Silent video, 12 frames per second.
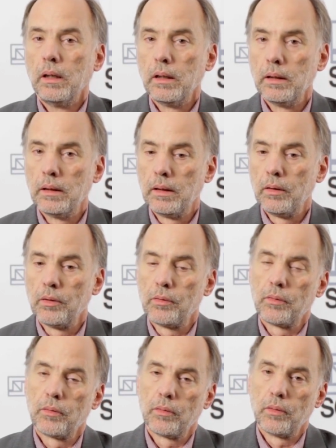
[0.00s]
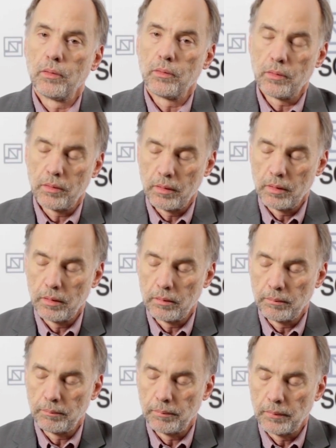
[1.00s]
eh, los, eh,
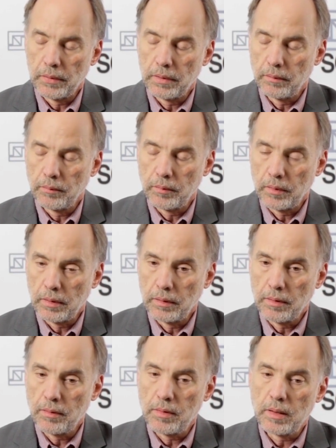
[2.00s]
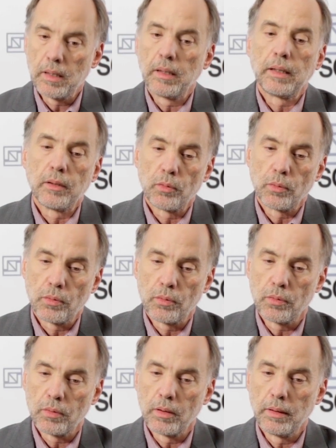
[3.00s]
necesitan que
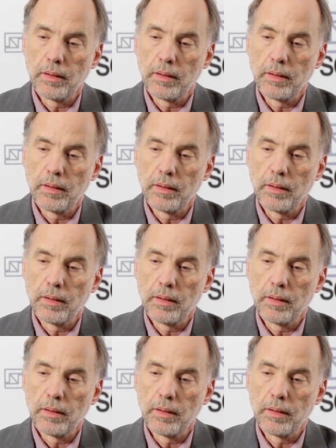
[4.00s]
sus eh,